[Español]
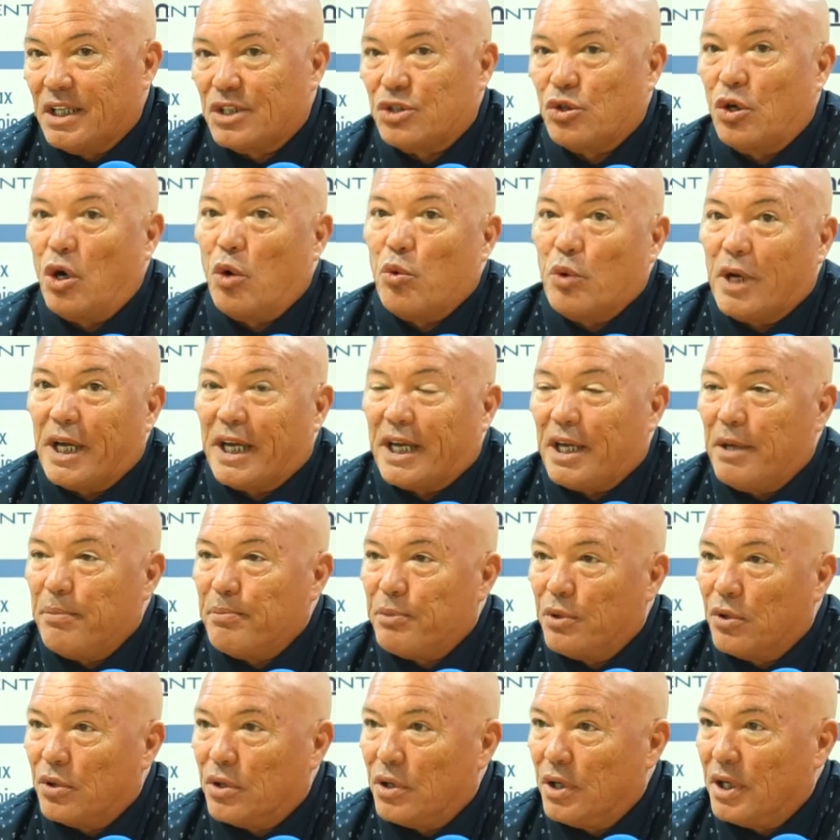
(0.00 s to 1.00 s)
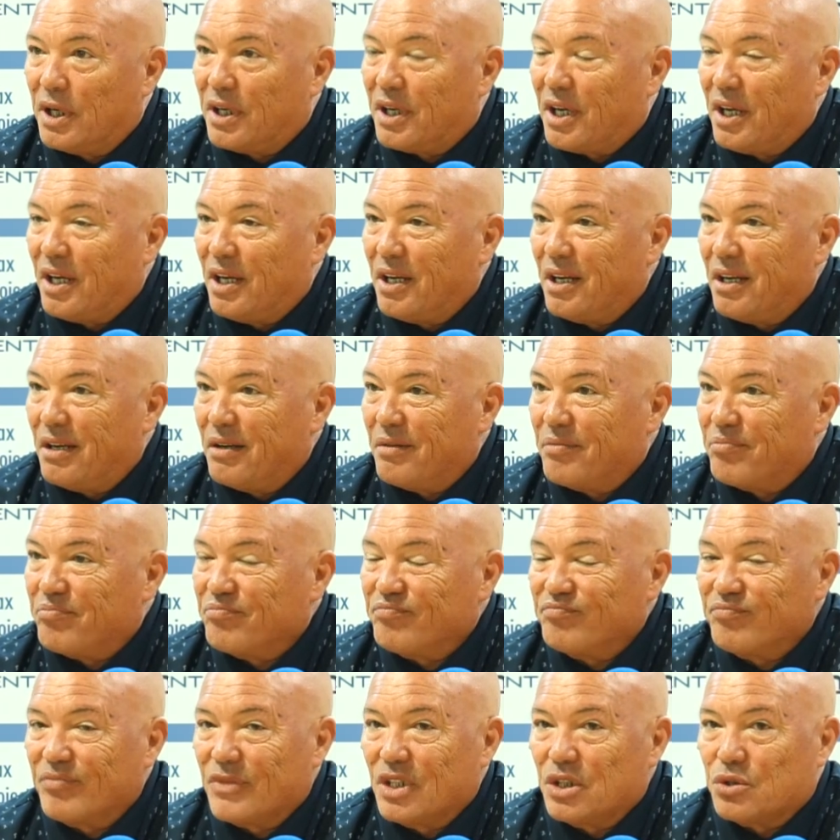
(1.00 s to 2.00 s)
eso a un equipo que
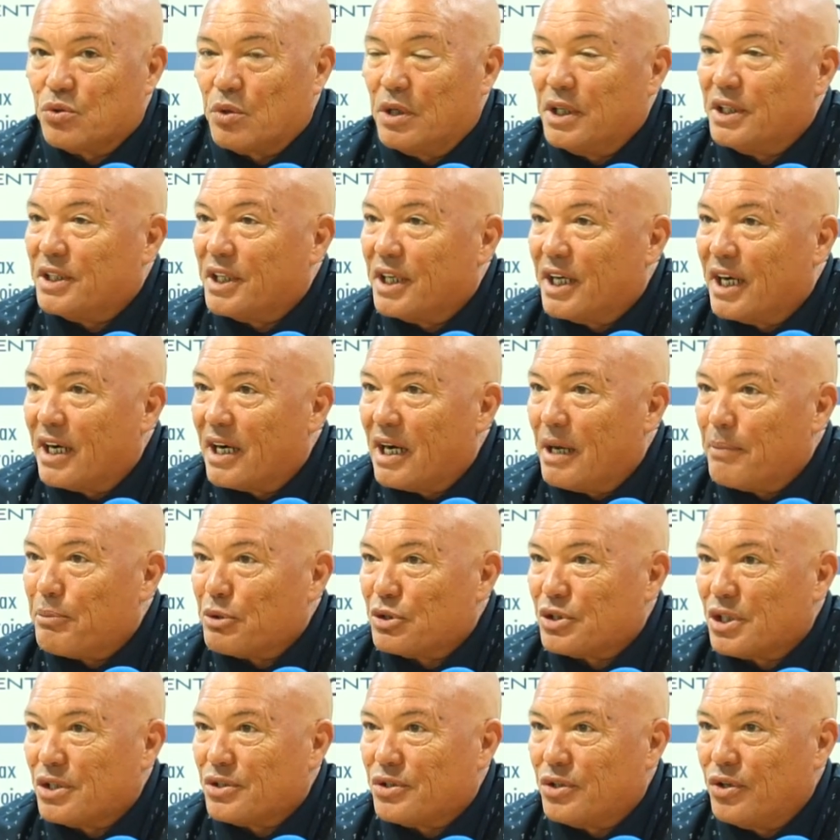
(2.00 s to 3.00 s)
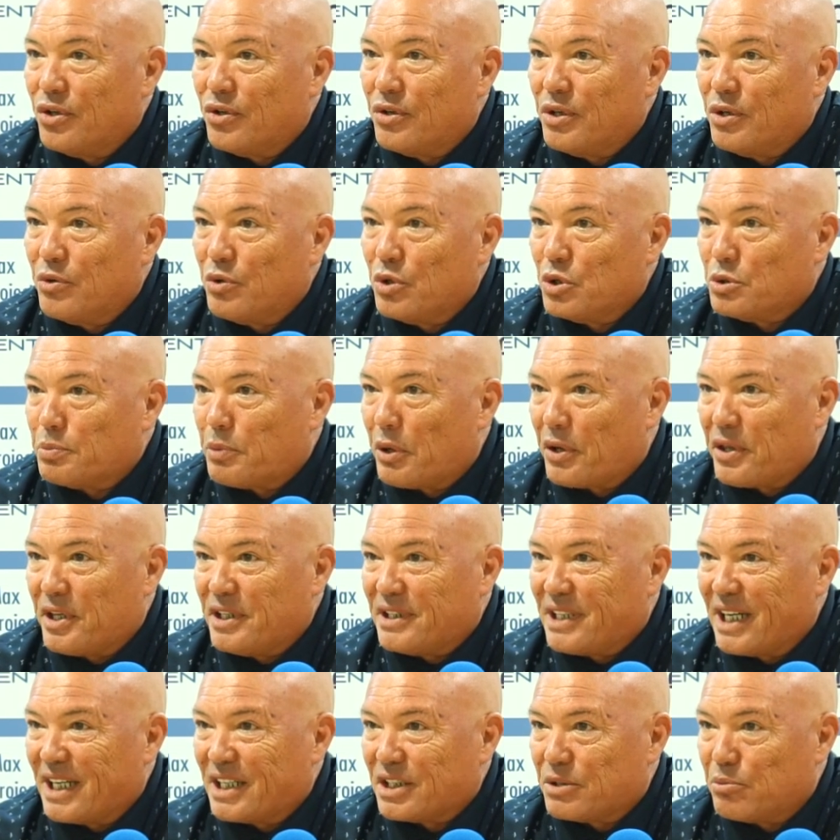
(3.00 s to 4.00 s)
suele tener la posesión en unos
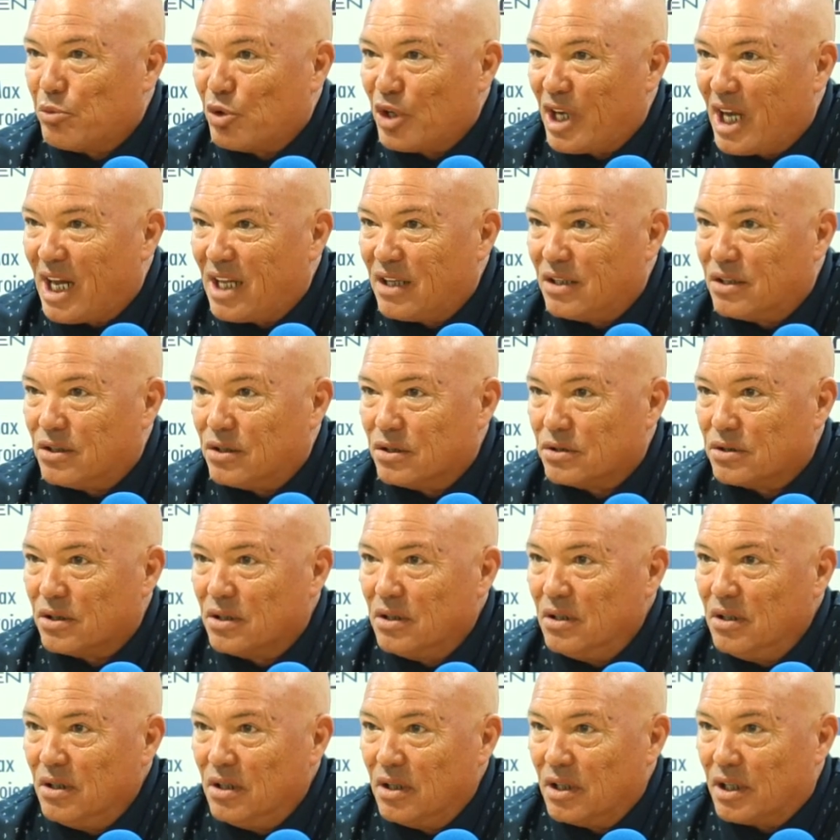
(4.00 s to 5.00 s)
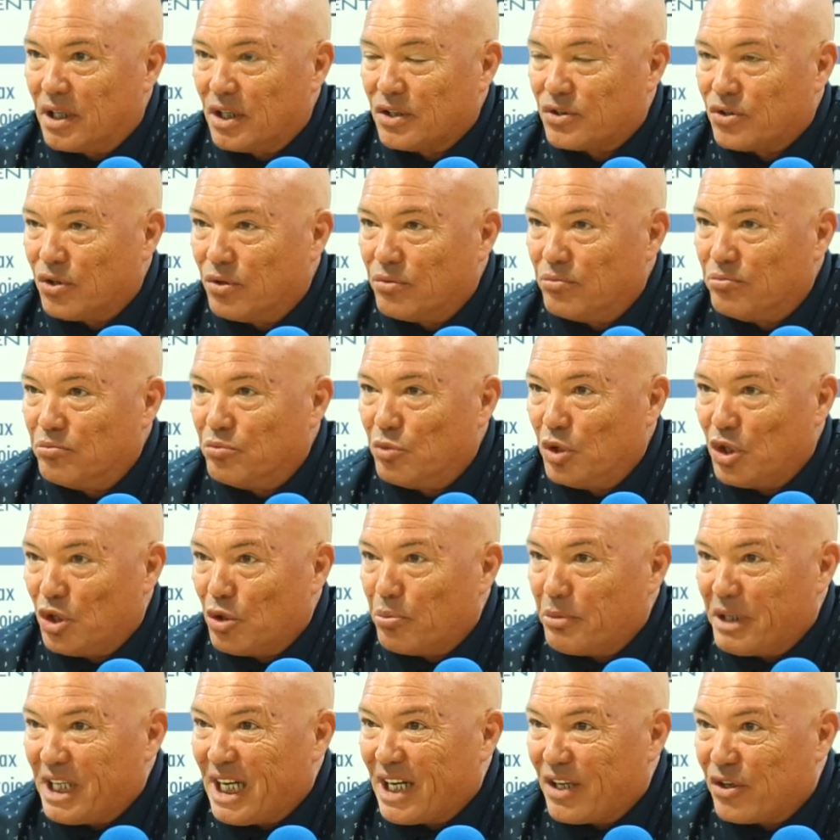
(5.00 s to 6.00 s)
porcentajes muy altos, que son muy
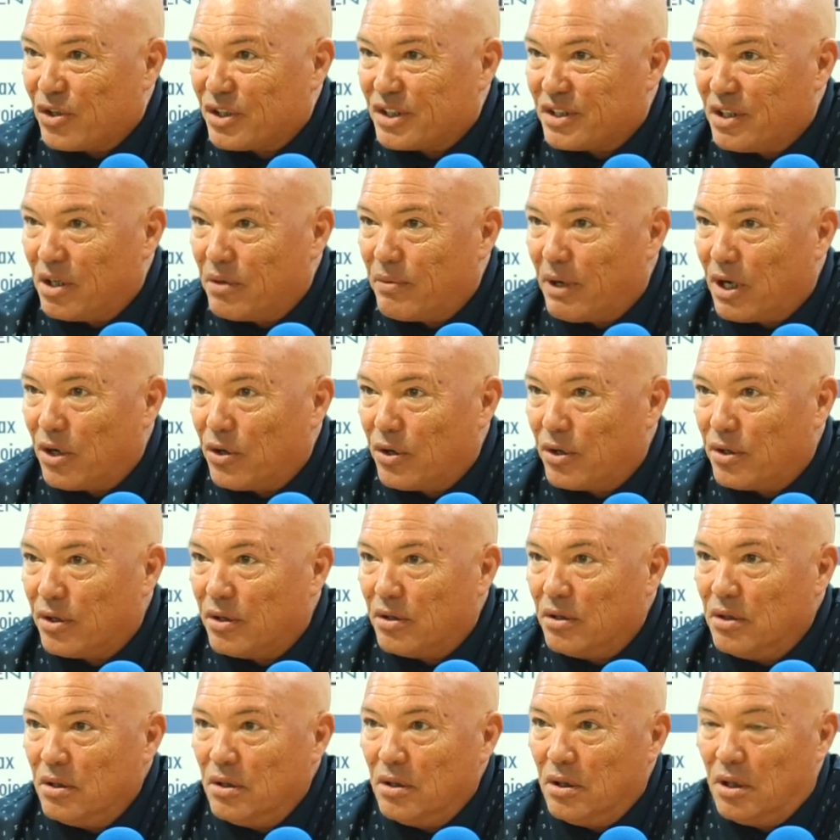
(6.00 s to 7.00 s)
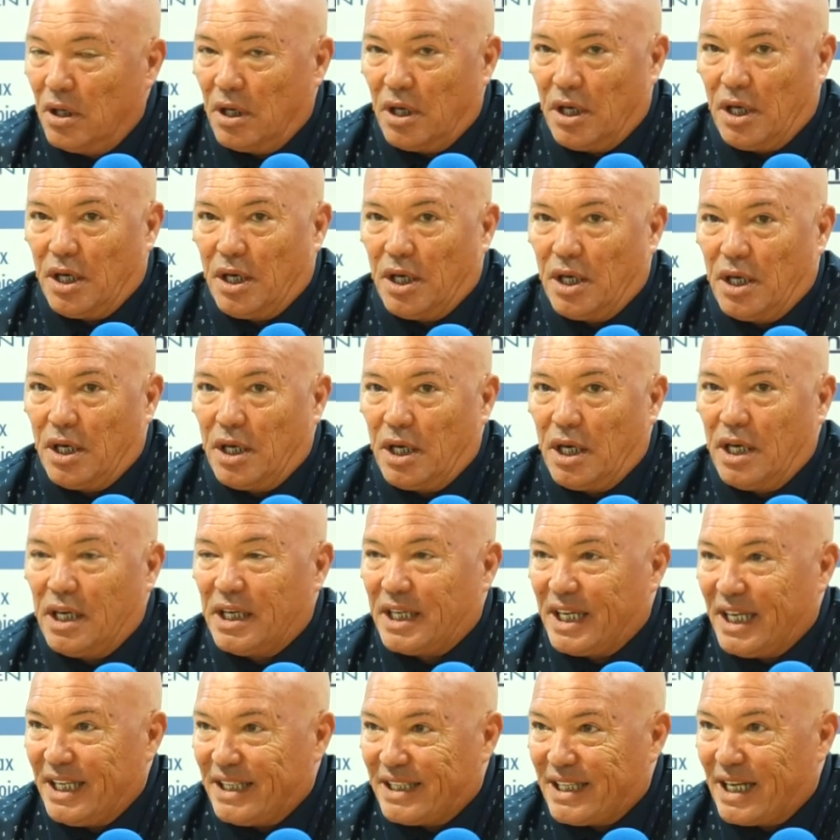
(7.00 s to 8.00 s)
dominadores del balón, eh,
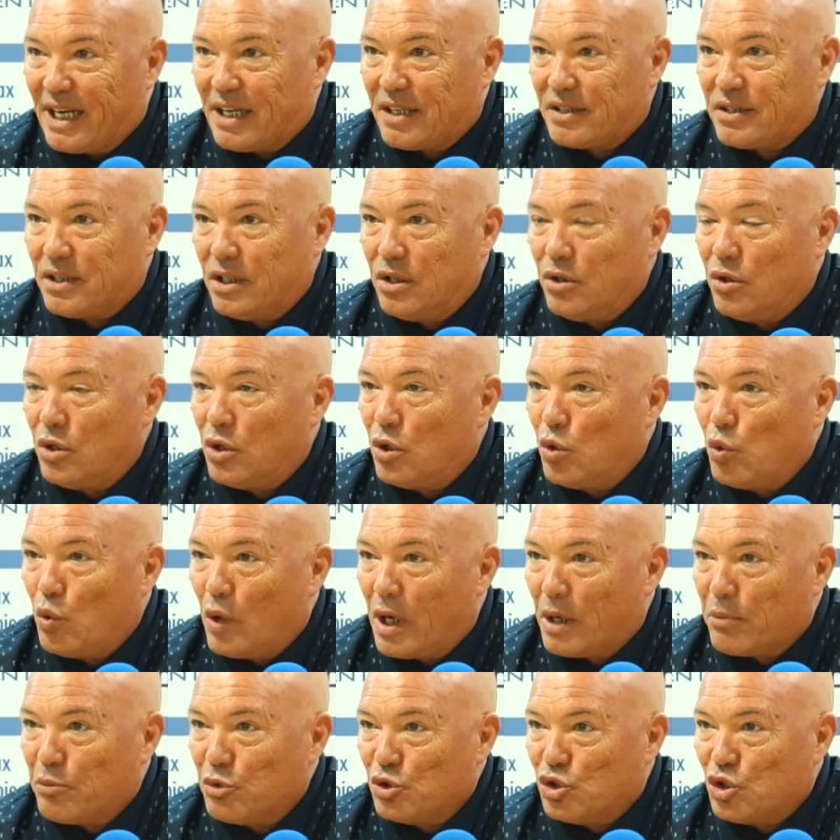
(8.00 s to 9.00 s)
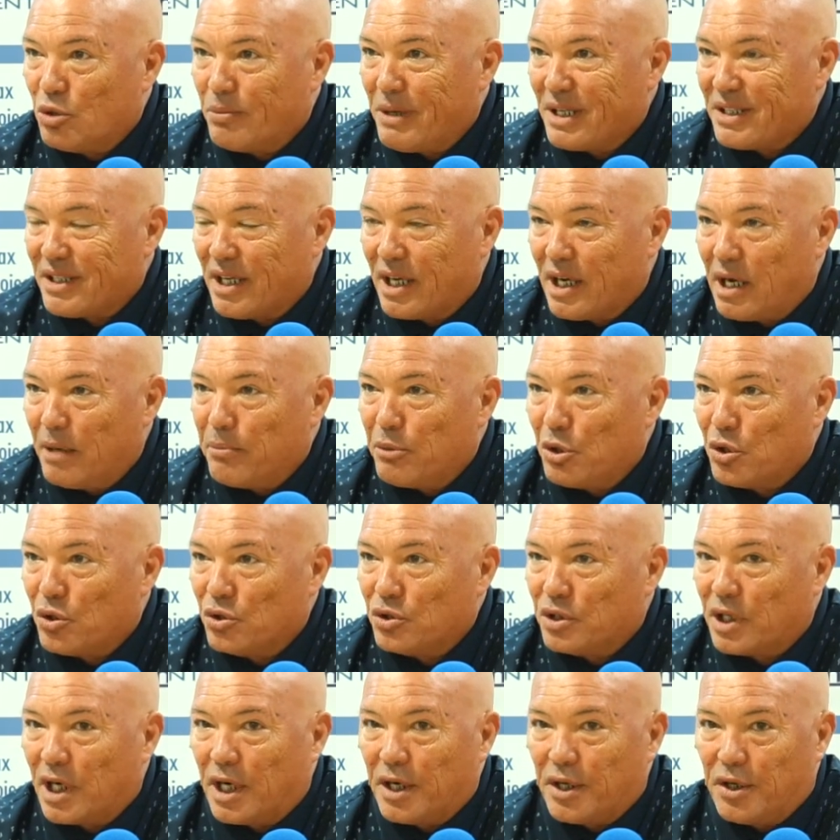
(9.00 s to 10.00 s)
el quitárselo, el jugar mucho más en campo
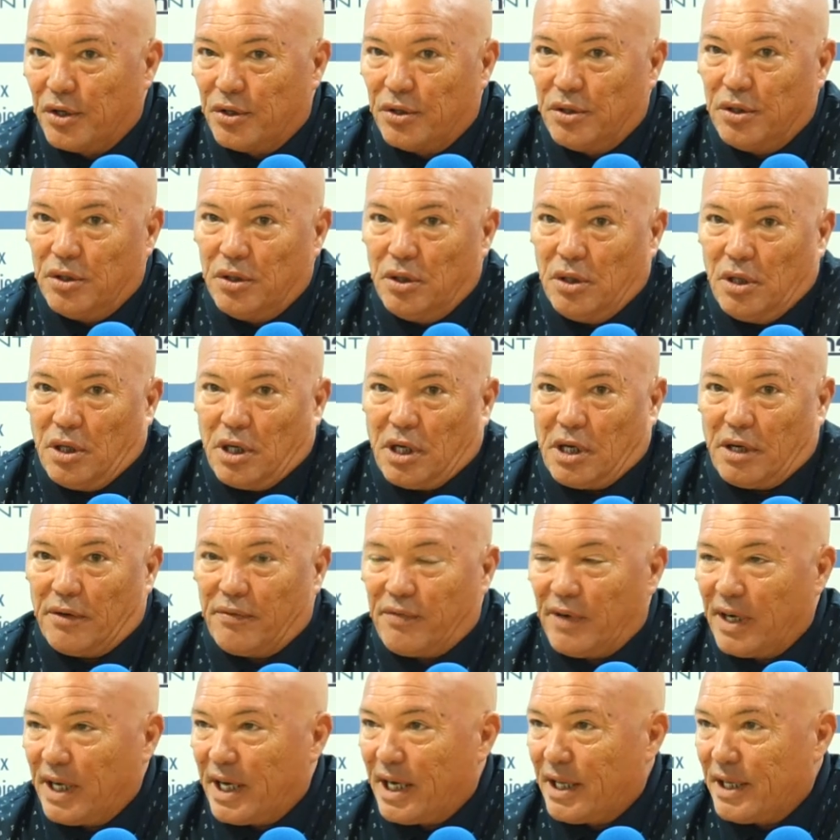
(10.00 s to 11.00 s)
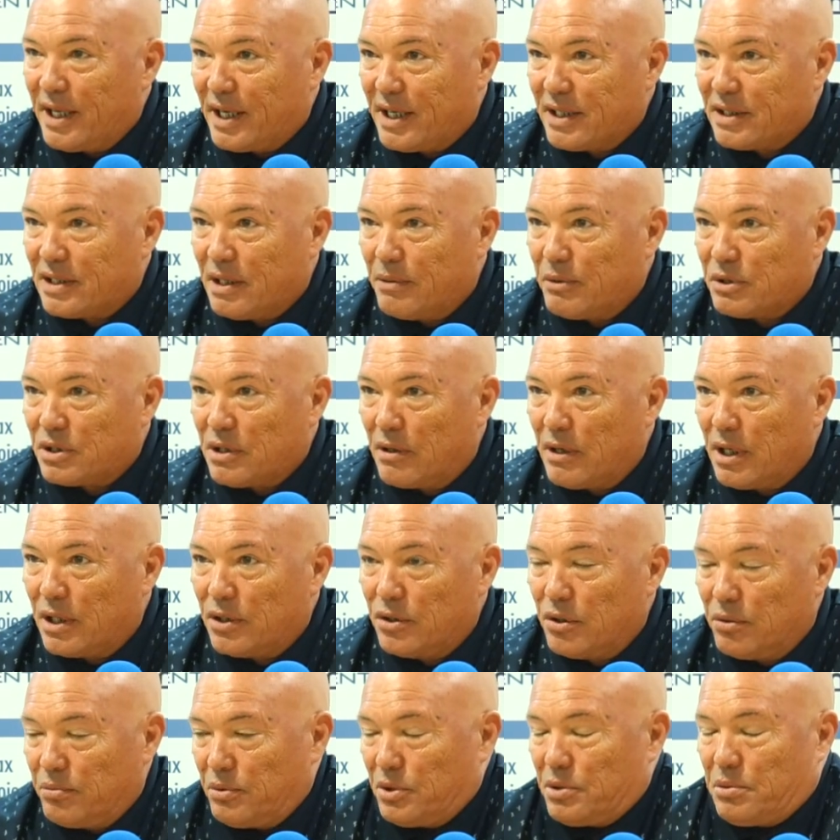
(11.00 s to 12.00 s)
contrario, refleja de que estamos
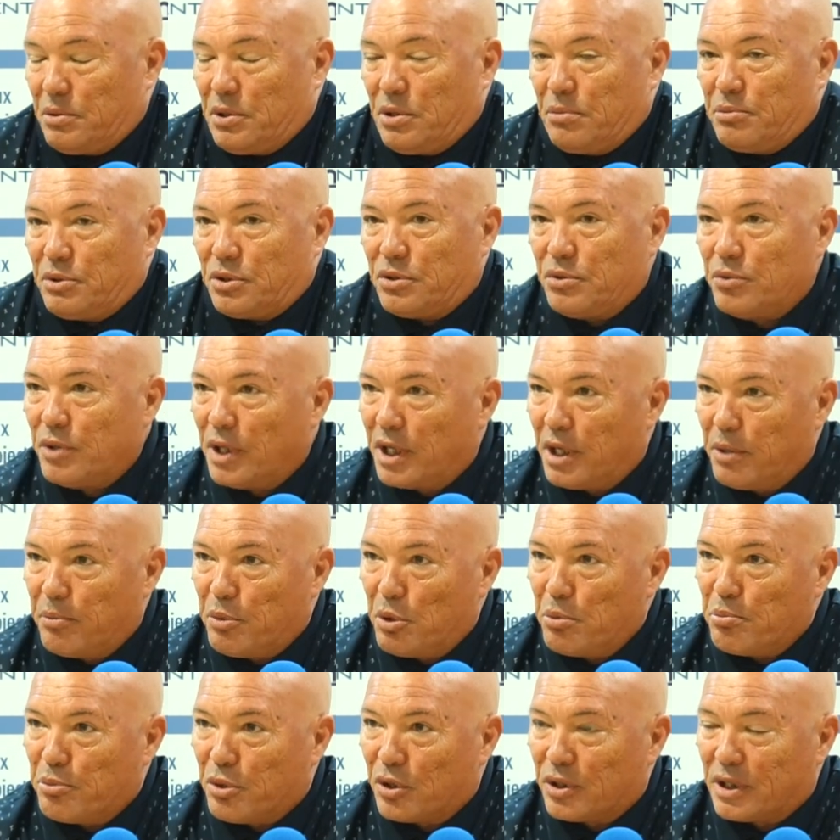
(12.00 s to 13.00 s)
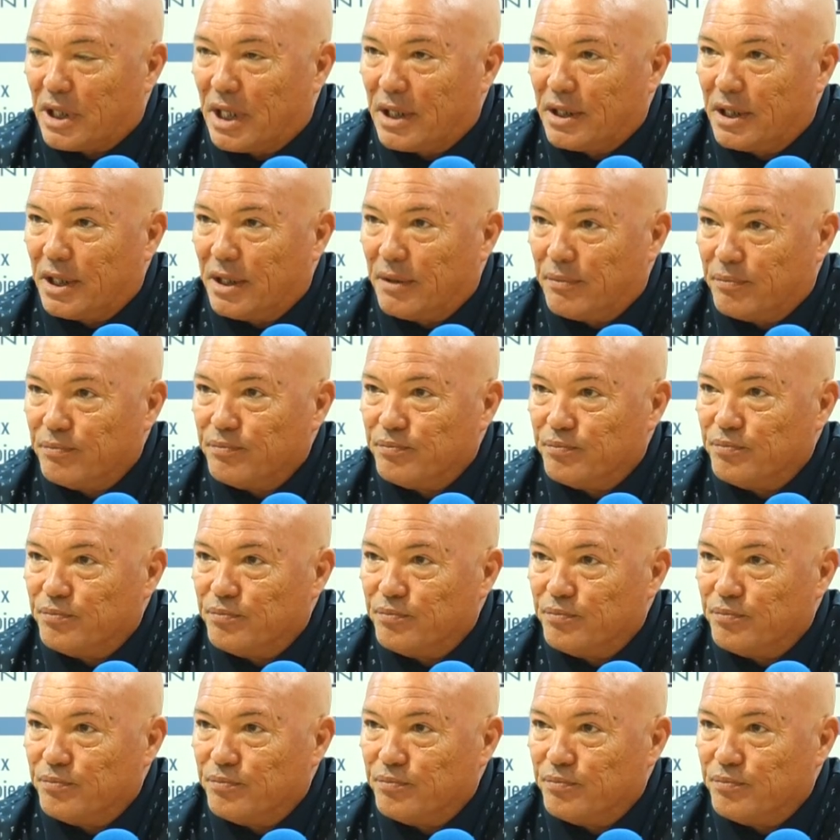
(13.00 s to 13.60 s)
hablando pues, bueno, pues de un equipo importante.